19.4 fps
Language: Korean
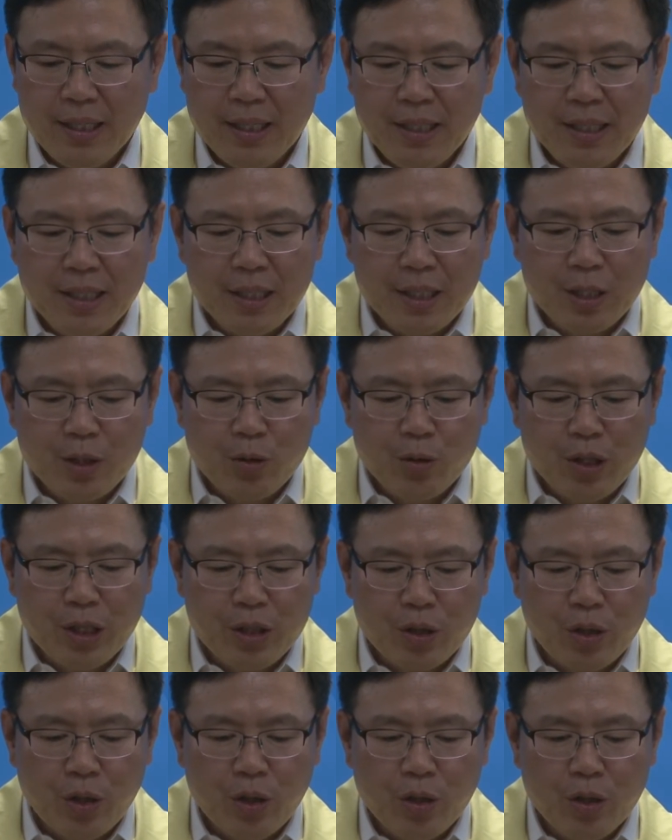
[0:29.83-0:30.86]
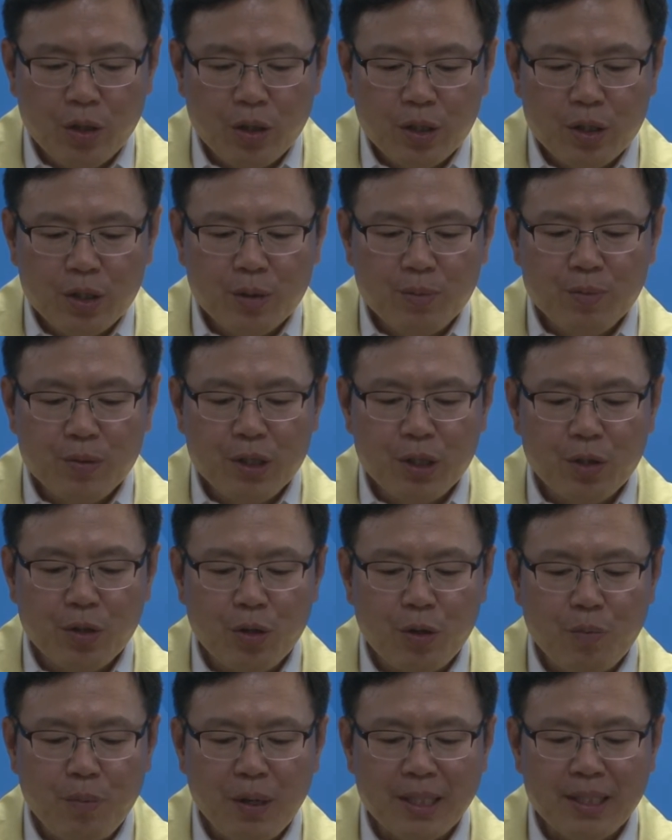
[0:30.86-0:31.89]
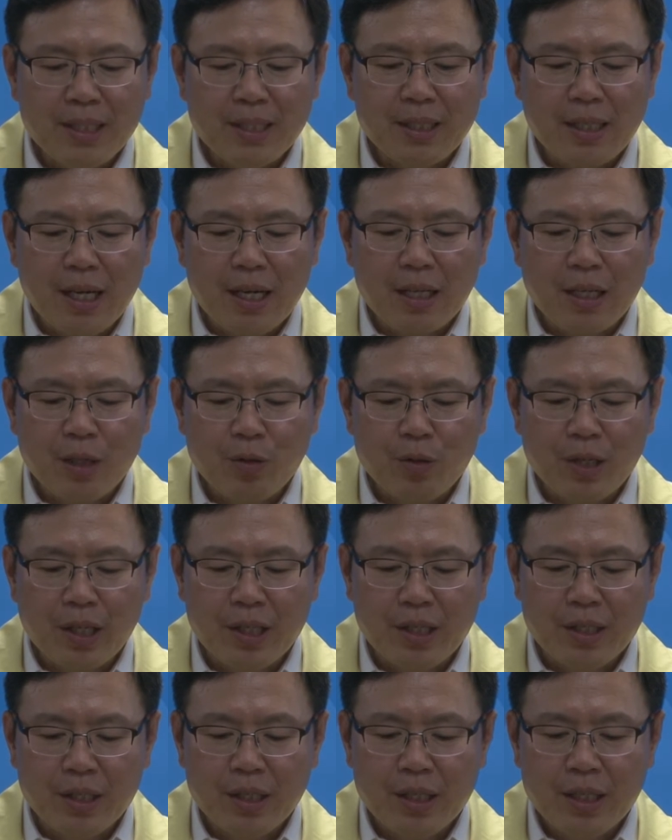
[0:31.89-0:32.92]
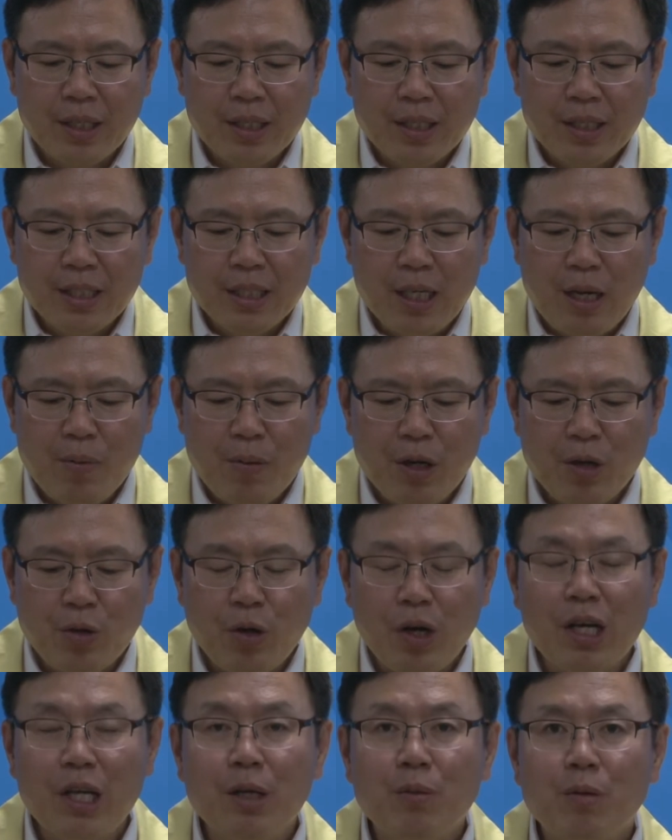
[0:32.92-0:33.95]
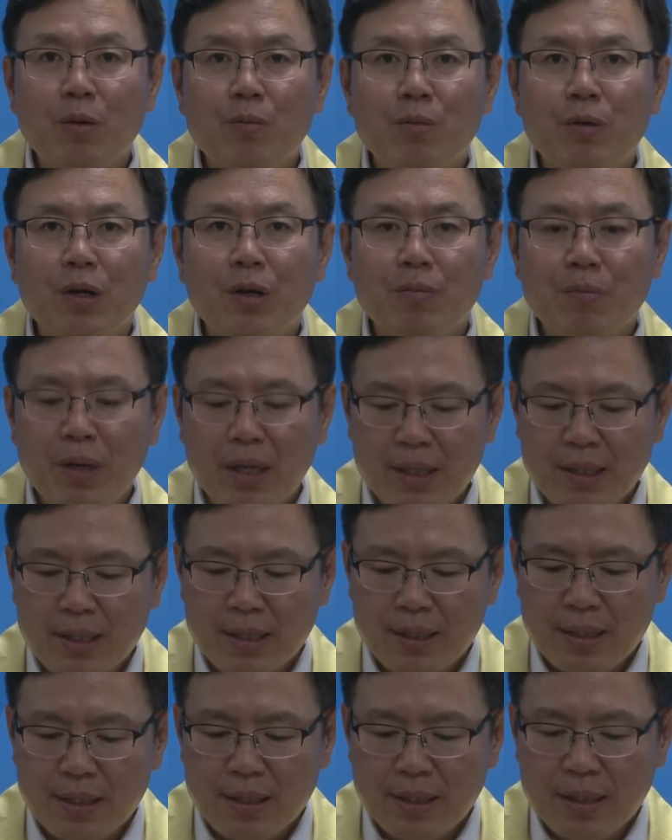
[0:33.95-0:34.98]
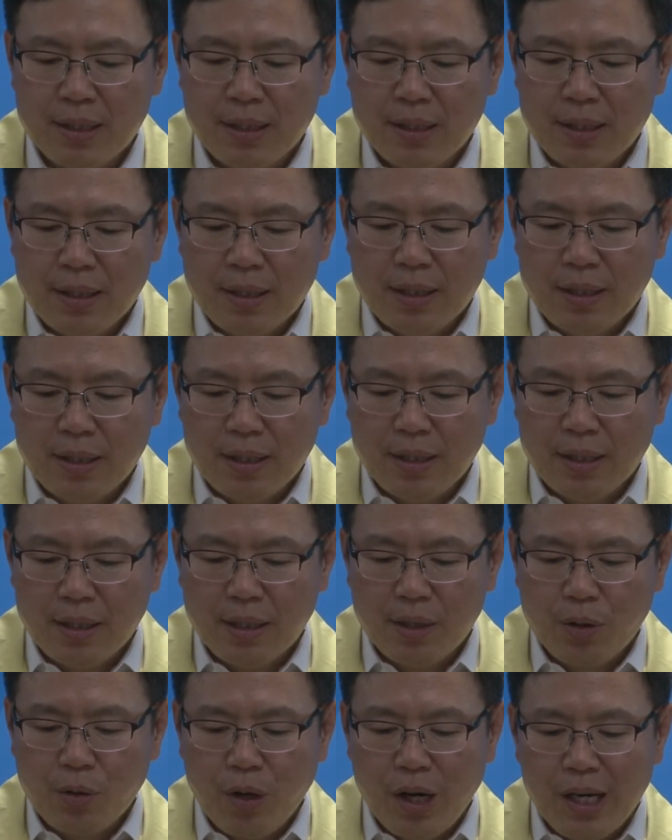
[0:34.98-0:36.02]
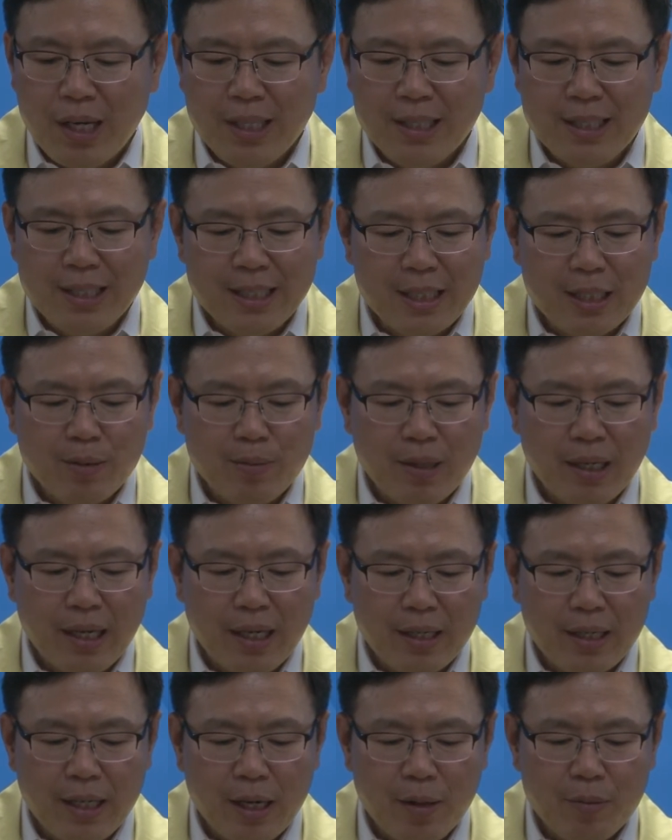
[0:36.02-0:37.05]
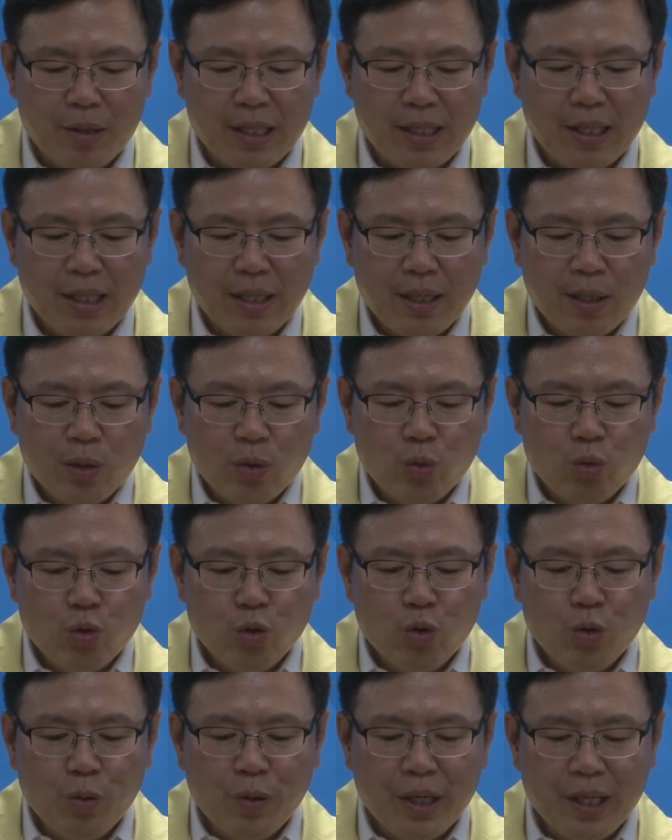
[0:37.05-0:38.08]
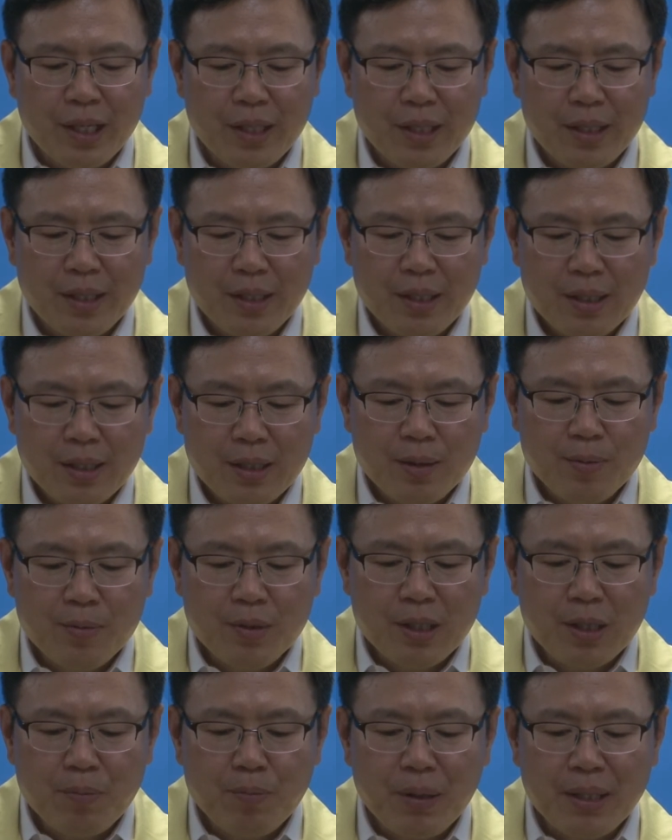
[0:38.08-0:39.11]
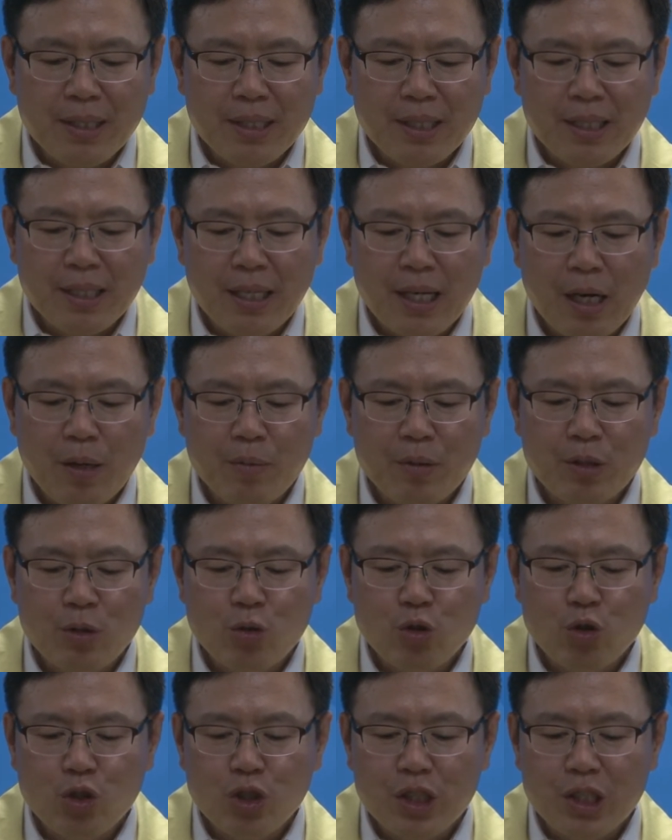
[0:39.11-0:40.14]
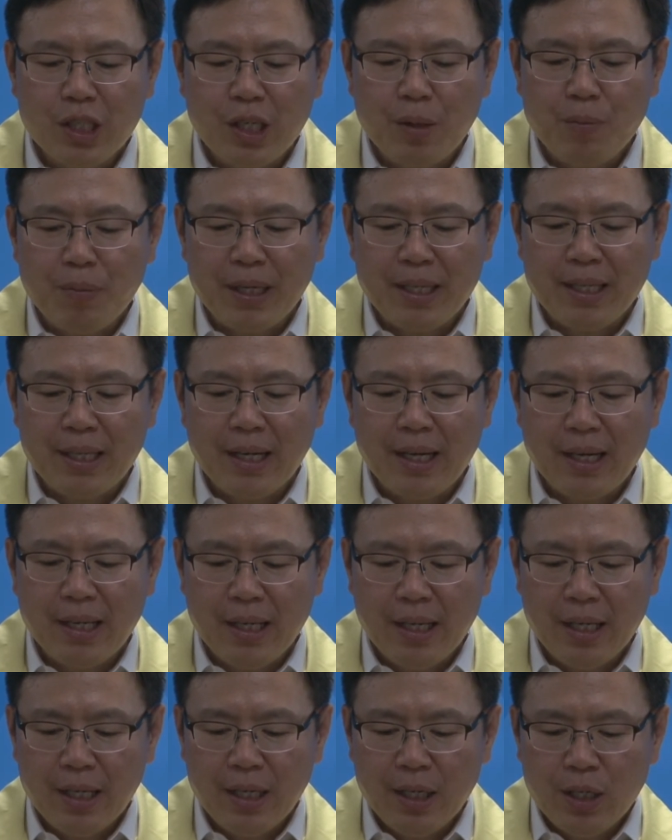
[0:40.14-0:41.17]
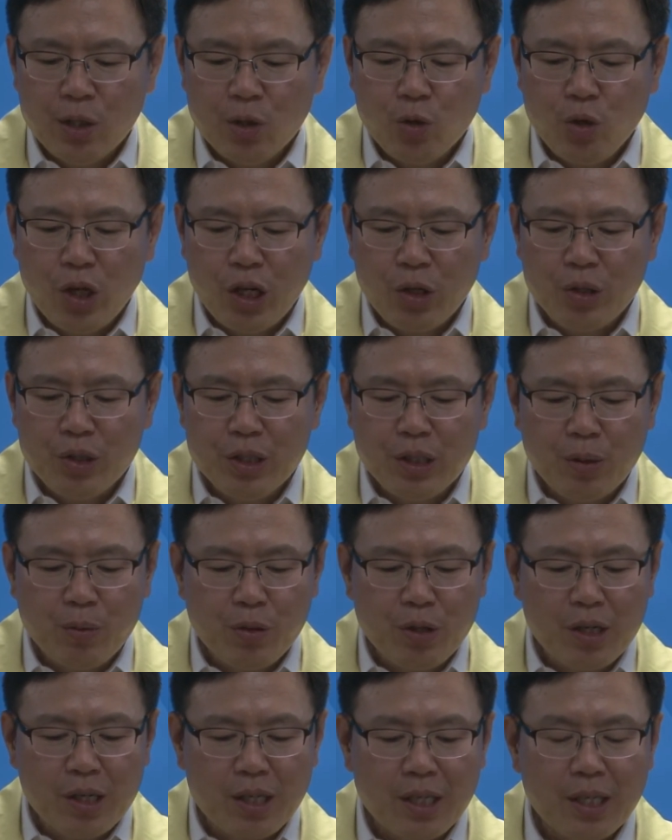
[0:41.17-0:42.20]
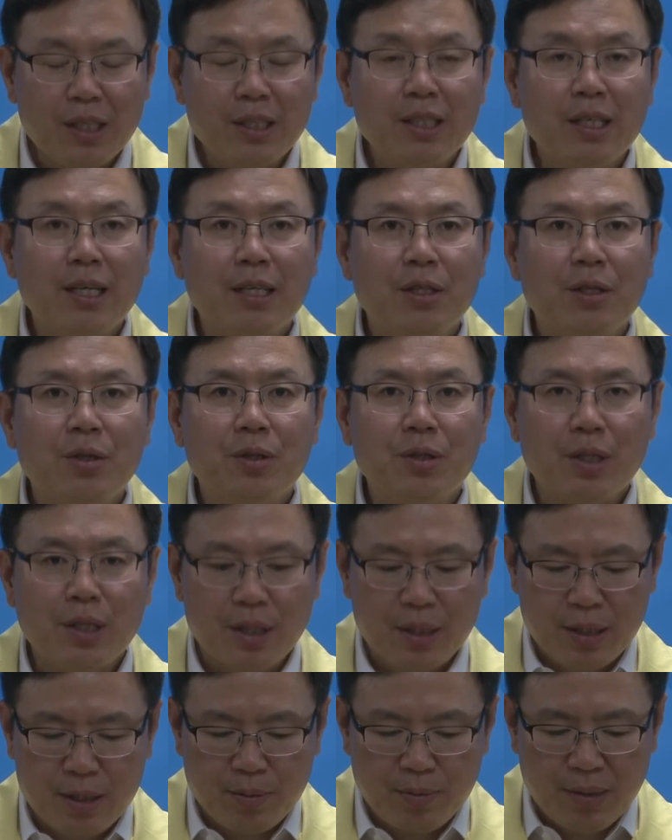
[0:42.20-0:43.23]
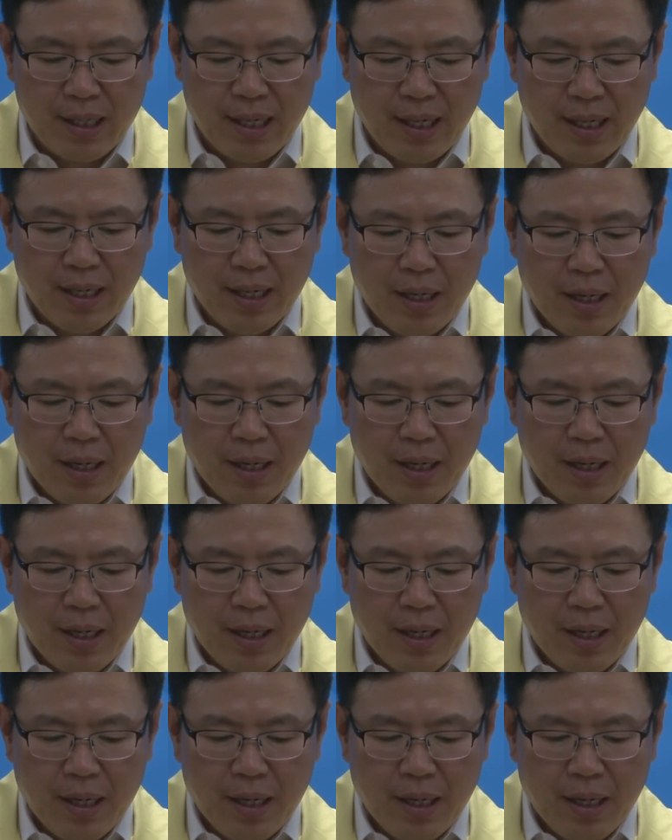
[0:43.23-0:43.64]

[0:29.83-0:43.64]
이 경우에도 음성으로 판정될 경우에는 질병관리본부의 메르스 어, 관리 지침에 의하면 두 번의 음성 판정이 나오면 주치의 판단하에 퇴원 여부를 결정하도록 되어 있습니다.